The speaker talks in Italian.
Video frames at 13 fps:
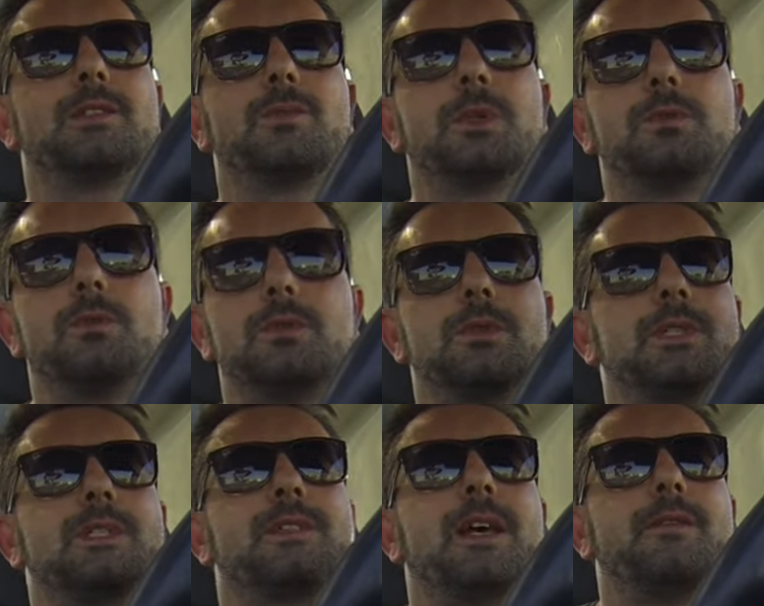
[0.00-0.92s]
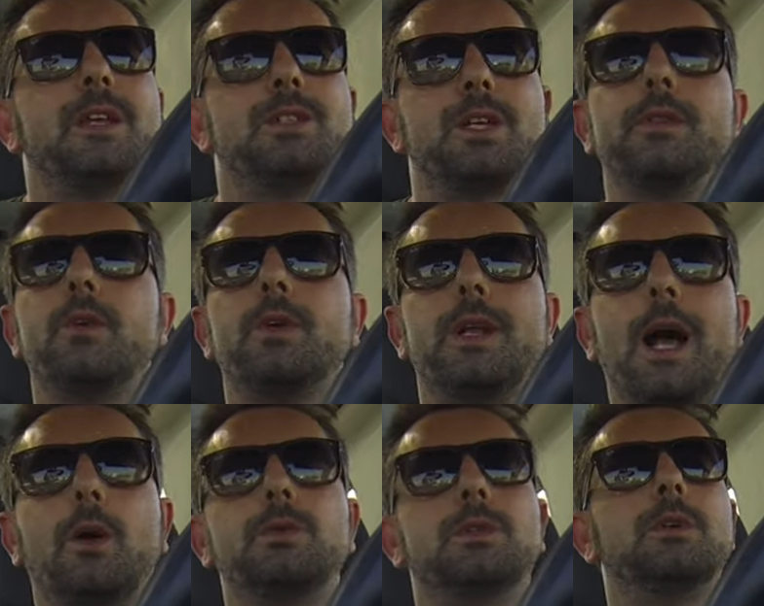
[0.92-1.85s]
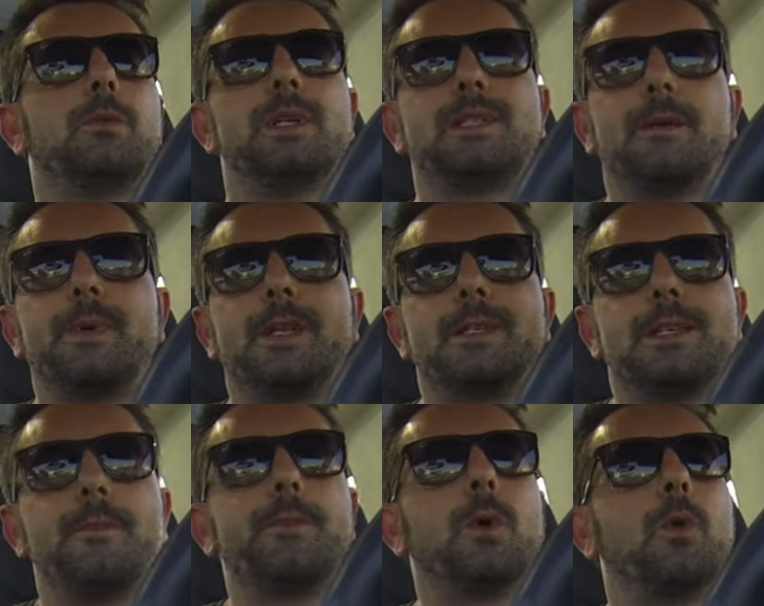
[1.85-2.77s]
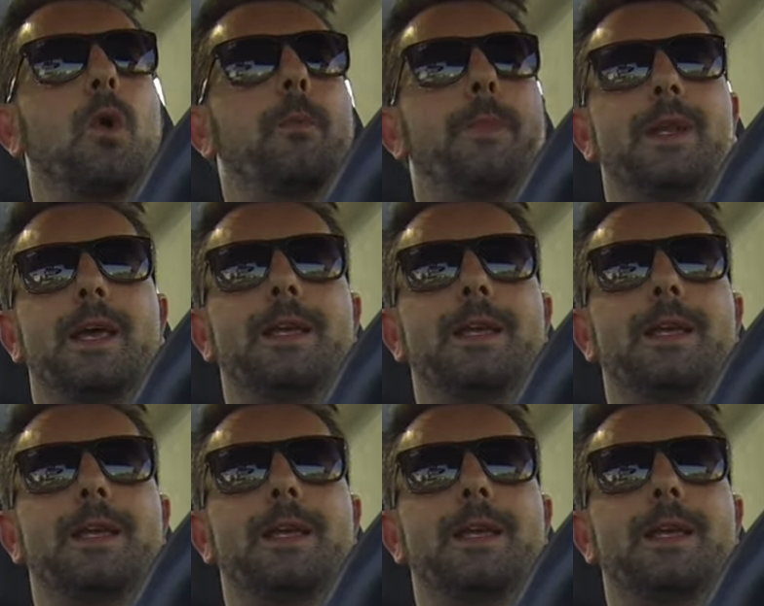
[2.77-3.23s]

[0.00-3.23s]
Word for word: soprattutto se stai viaggiando in auto. Questa per esempio l'ho appena